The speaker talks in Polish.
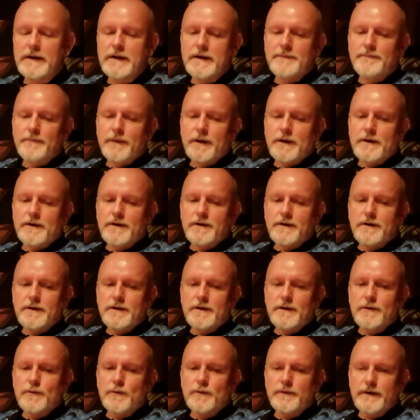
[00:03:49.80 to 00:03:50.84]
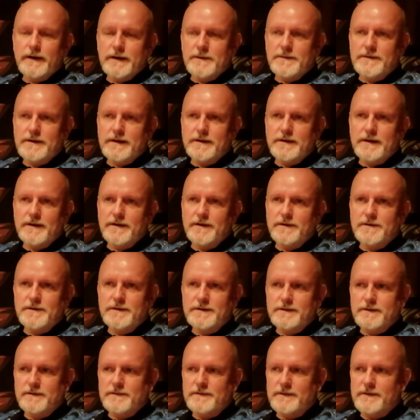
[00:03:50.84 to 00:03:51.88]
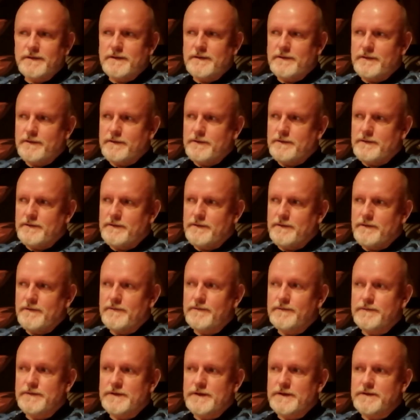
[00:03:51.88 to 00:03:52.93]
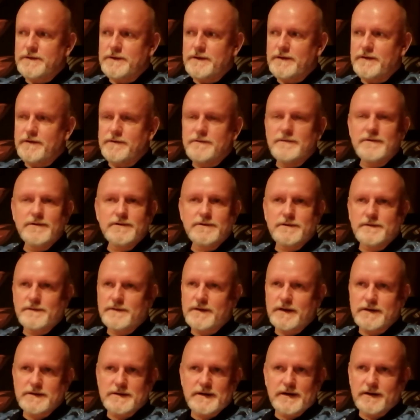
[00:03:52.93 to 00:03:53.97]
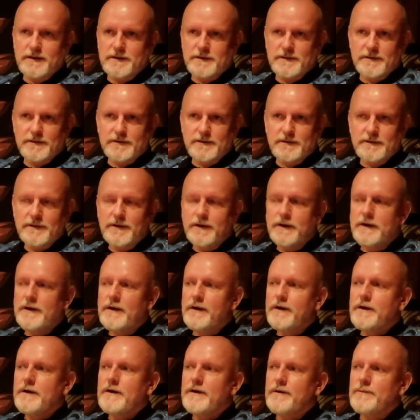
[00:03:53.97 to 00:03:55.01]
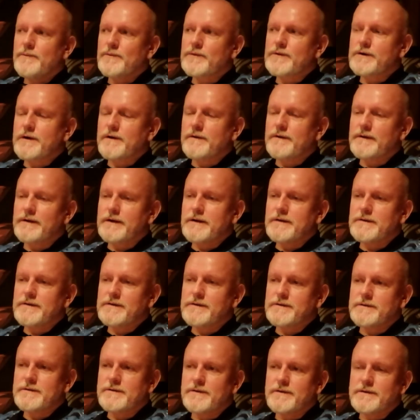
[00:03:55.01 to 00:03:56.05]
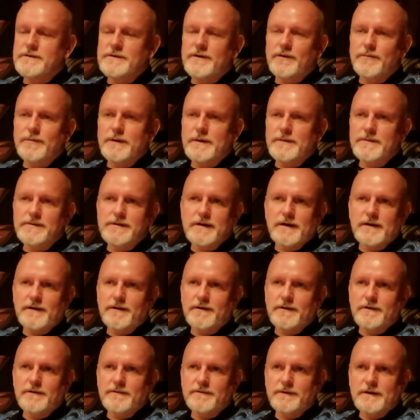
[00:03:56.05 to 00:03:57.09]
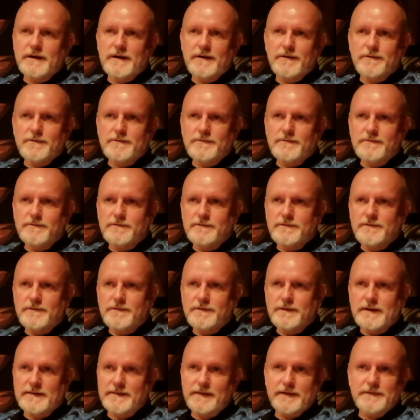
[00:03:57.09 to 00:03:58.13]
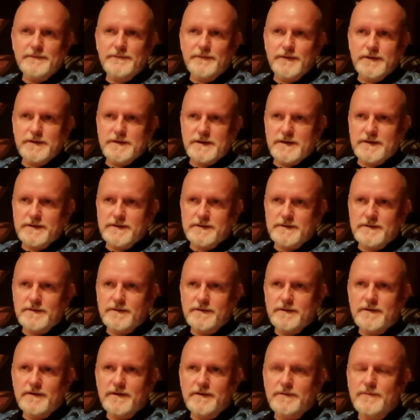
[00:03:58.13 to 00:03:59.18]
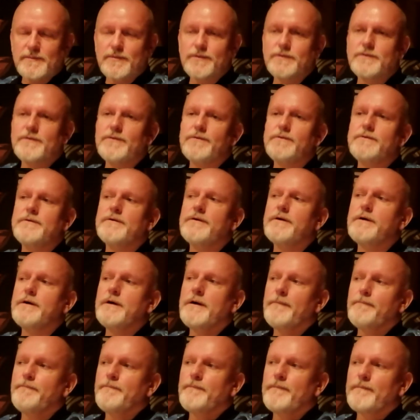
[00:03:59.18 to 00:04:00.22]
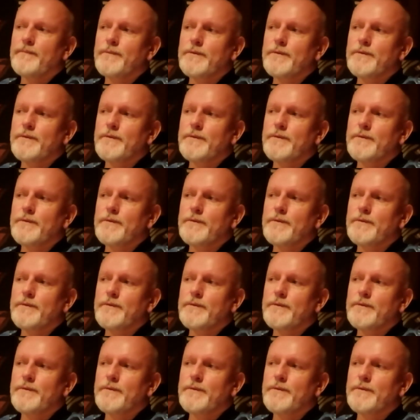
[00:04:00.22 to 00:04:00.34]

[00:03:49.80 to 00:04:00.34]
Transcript: E, i głównie grał standardy jazzowe. E, on wcześniej, jeszcze w czasach e, muzykowania z, z Tomkiem Stańką, grał tak zwany free jazz i był, był